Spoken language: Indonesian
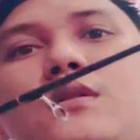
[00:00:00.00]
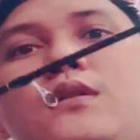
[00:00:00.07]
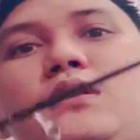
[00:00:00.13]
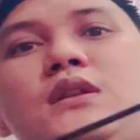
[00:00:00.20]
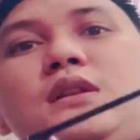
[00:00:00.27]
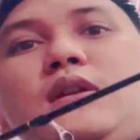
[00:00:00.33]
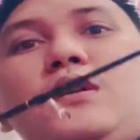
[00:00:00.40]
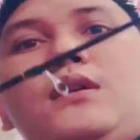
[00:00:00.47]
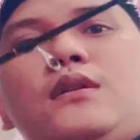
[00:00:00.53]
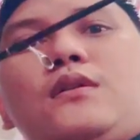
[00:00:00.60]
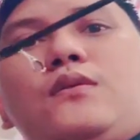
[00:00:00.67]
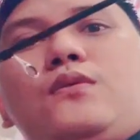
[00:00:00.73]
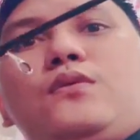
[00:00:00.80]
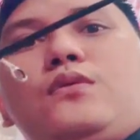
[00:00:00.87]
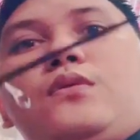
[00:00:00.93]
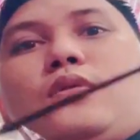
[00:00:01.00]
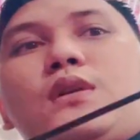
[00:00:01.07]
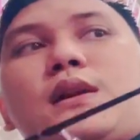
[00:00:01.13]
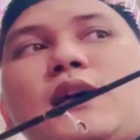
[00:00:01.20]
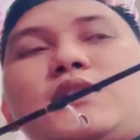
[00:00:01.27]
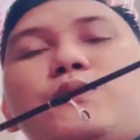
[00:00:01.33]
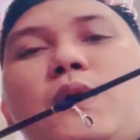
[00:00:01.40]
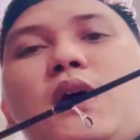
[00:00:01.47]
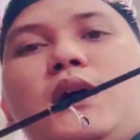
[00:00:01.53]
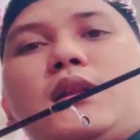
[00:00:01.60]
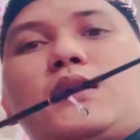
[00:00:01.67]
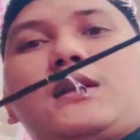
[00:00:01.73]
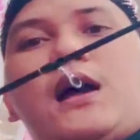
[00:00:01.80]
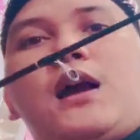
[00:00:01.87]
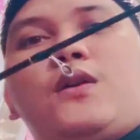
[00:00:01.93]
ini uh keras banget
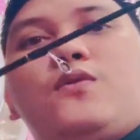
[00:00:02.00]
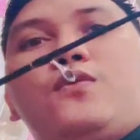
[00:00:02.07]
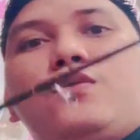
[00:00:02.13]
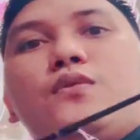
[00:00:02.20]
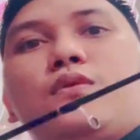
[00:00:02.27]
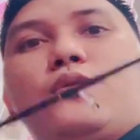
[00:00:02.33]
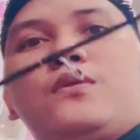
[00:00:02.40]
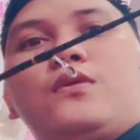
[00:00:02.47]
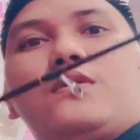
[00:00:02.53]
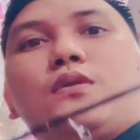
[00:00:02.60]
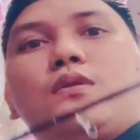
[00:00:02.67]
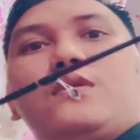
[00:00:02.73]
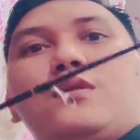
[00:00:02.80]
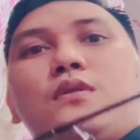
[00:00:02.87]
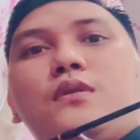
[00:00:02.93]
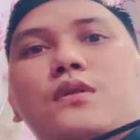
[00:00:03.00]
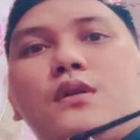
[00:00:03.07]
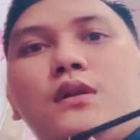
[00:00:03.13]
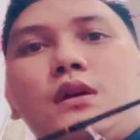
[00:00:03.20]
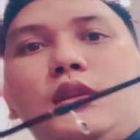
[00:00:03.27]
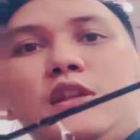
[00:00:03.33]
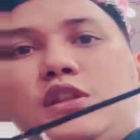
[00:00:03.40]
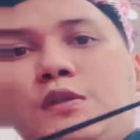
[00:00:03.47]
kaku ini